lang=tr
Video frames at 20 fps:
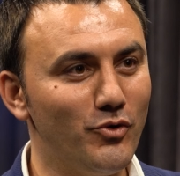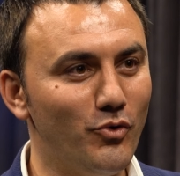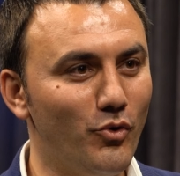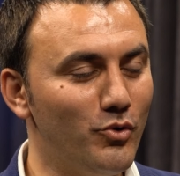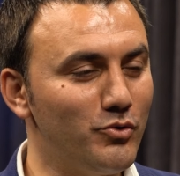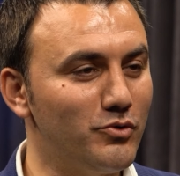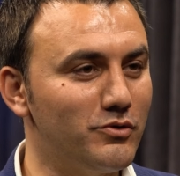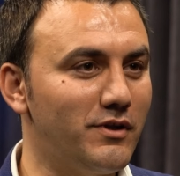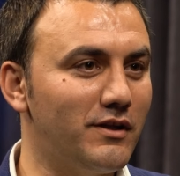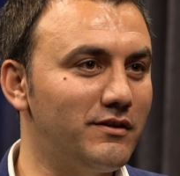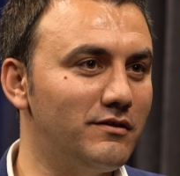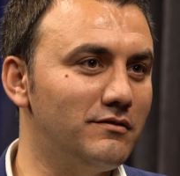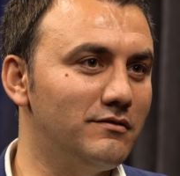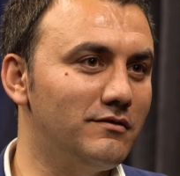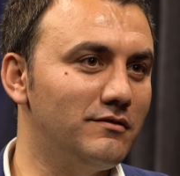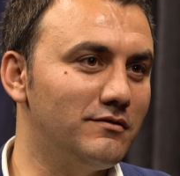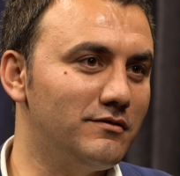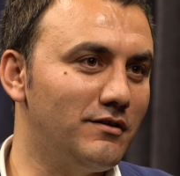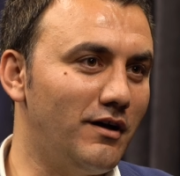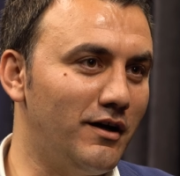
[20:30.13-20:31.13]
Onu da
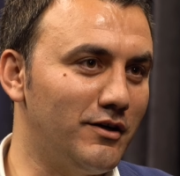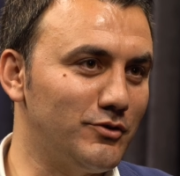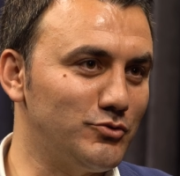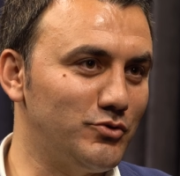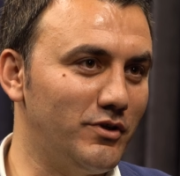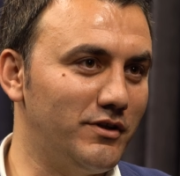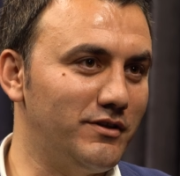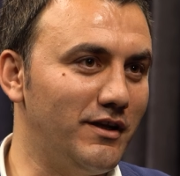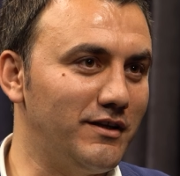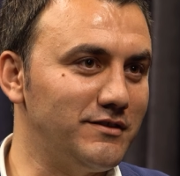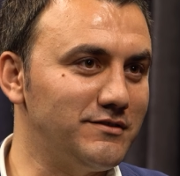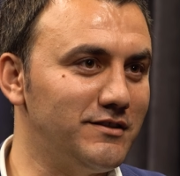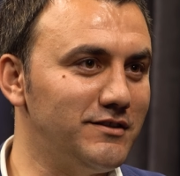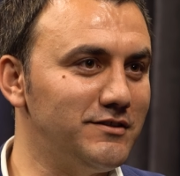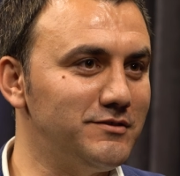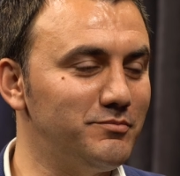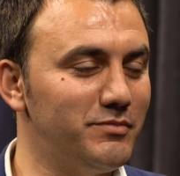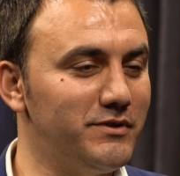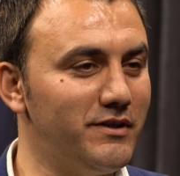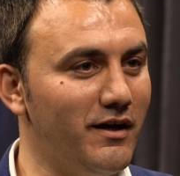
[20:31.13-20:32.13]
arzu
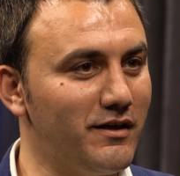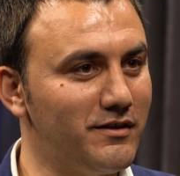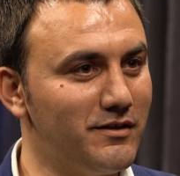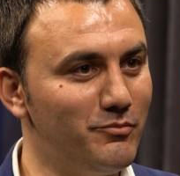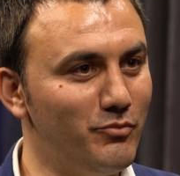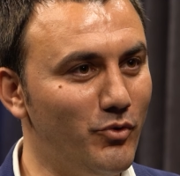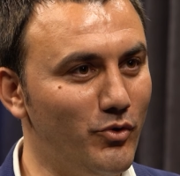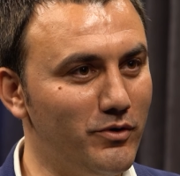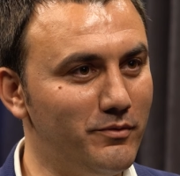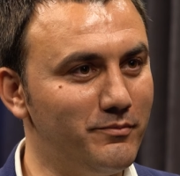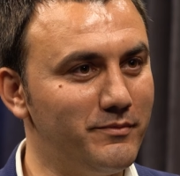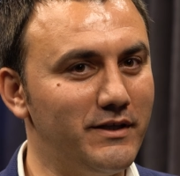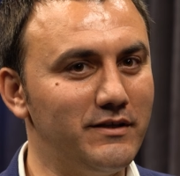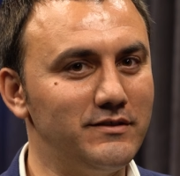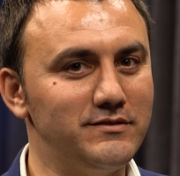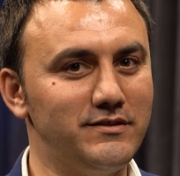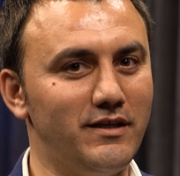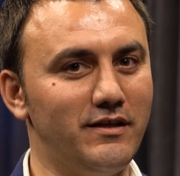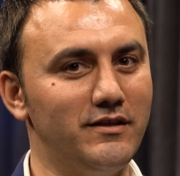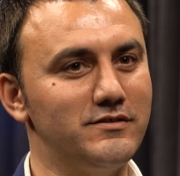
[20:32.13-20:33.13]
ederseniz bir dahaki bölümde
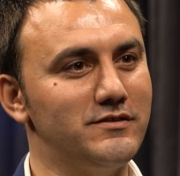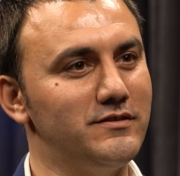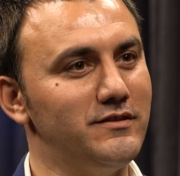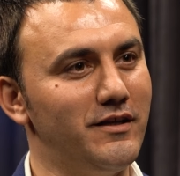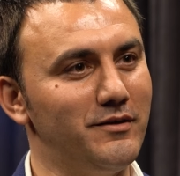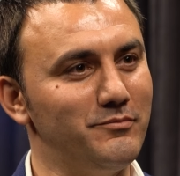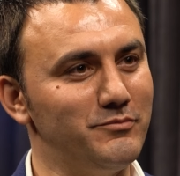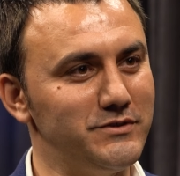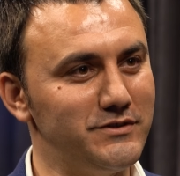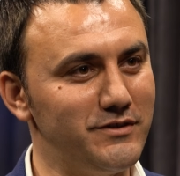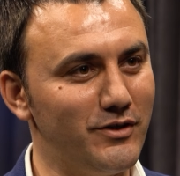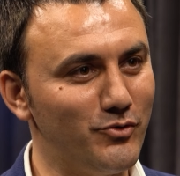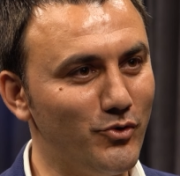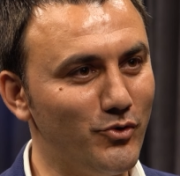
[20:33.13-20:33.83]
seyircilerimizle